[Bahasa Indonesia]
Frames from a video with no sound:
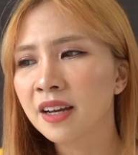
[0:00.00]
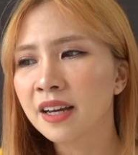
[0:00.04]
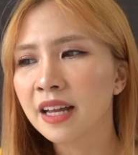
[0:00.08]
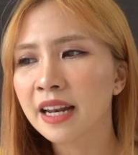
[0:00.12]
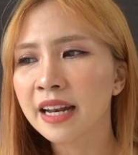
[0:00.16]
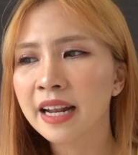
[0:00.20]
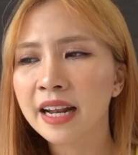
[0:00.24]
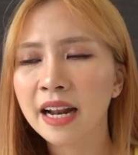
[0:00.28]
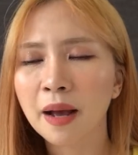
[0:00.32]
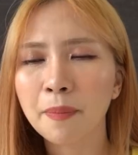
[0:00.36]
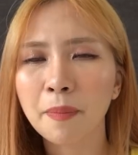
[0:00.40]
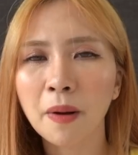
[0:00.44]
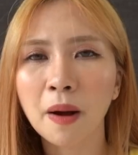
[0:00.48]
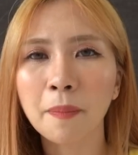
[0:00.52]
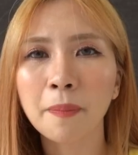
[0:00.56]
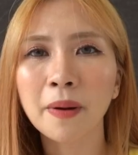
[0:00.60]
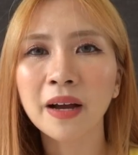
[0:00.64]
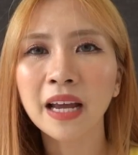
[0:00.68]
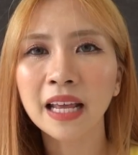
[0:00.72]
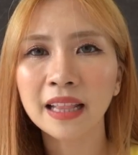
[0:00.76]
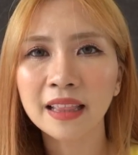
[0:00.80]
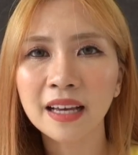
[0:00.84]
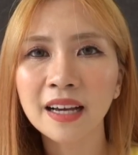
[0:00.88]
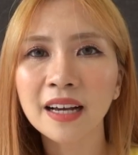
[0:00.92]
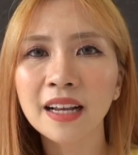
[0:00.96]
Dan apa-apa
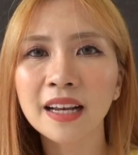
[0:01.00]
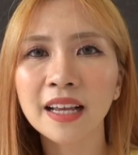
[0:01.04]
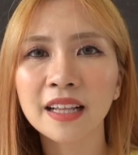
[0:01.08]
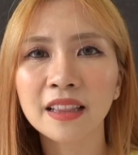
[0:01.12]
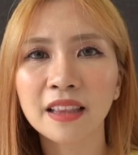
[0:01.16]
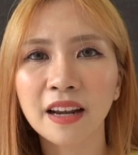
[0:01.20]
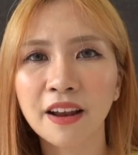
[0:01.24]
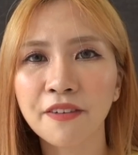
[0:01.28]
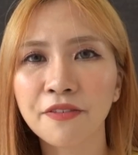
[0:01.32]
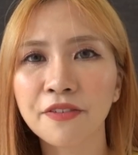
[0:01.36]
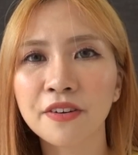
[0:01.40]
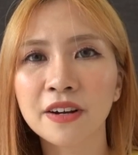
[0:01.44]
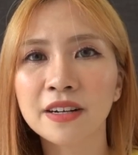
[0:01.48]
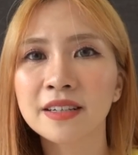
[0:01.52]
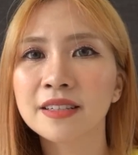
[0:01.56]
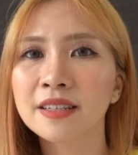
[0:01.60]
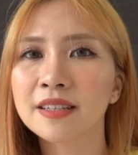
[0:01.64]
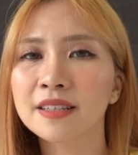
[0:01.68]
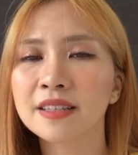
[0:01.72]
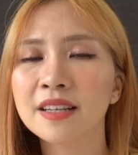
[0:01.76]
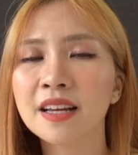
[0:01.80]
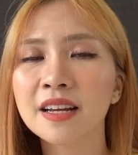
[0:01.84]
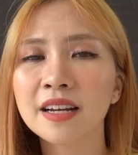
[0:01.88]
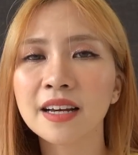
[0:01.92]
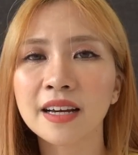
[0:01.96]
kita ngelihat
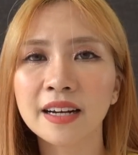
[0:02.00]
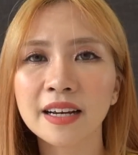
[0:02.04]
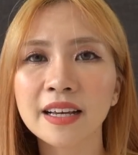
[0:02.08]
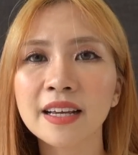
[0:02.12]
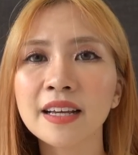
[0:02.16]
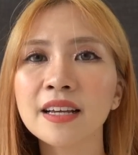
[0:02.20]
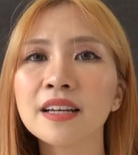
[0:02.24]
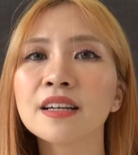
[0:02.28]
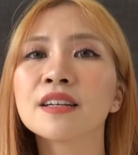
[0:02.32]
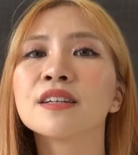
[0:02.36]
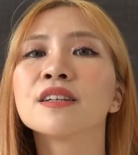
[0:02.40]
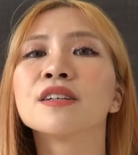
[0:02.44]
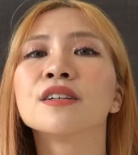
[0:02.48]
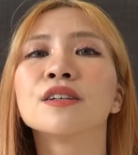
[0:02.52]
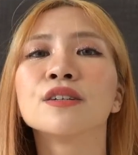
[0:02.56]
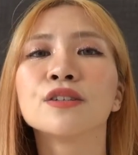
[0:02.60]
referencesnya dari